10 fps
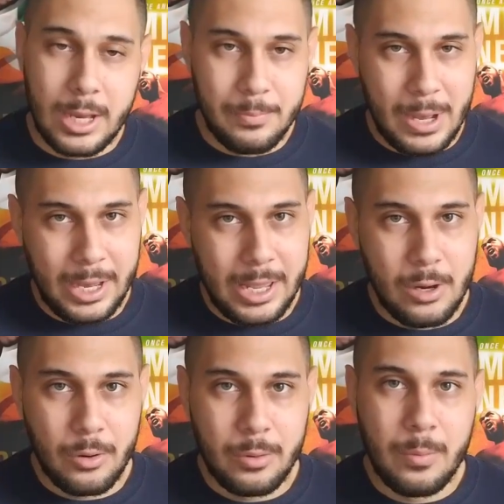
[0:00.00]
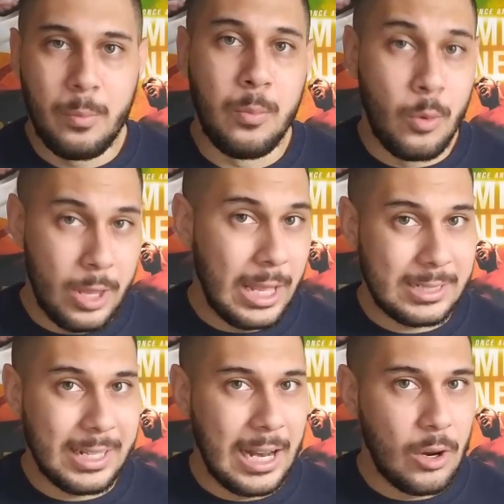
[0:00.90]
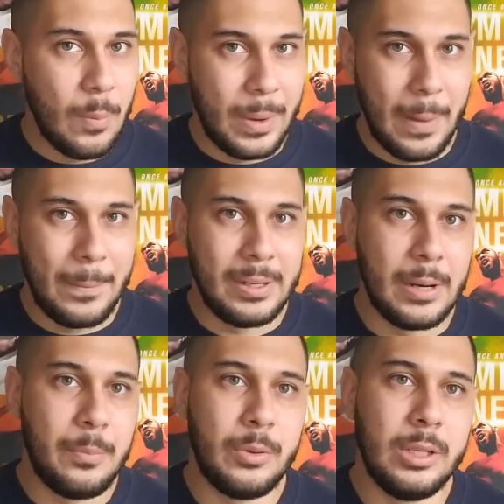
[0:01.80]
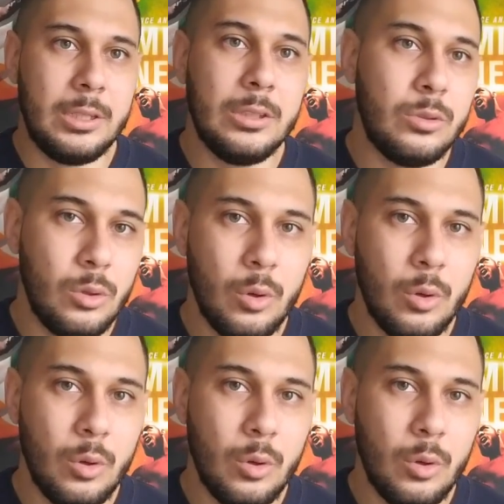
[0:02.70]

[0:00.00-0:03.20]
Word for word: McGregor puede hacer algo para pelear por el título,